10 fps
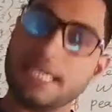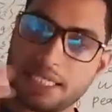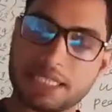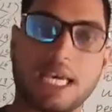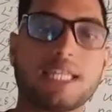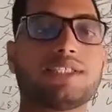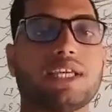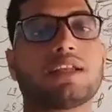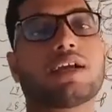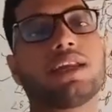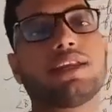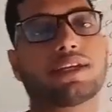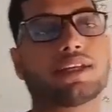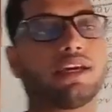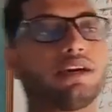इस सारी जानकारी
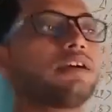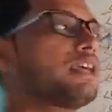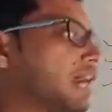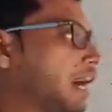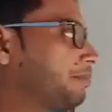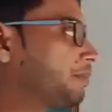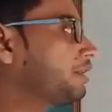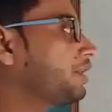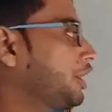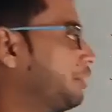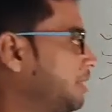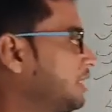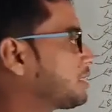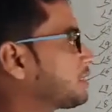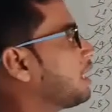रखना आप इट
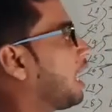मीन्स